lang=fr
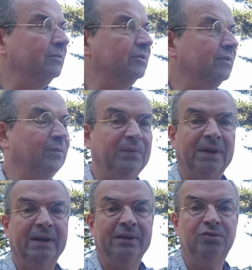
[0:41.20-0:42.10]
vais vous
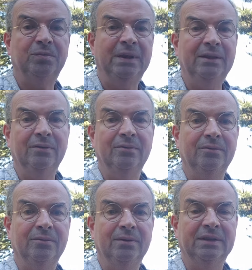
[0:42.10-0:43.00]
faire un résumé
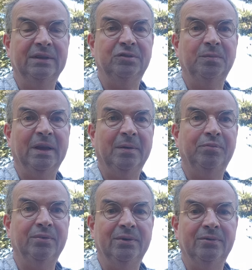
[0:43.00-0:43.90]
assez sommaire
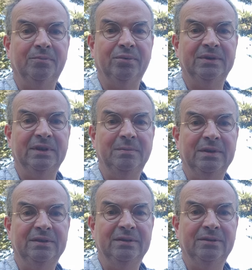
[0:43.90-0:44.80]
pour, essayer de
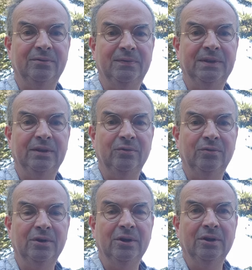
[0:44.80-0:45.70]
mettre cette
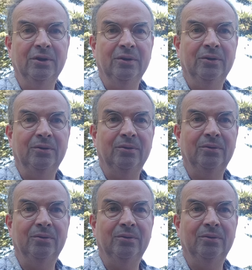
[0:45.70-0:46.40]
vidéo dans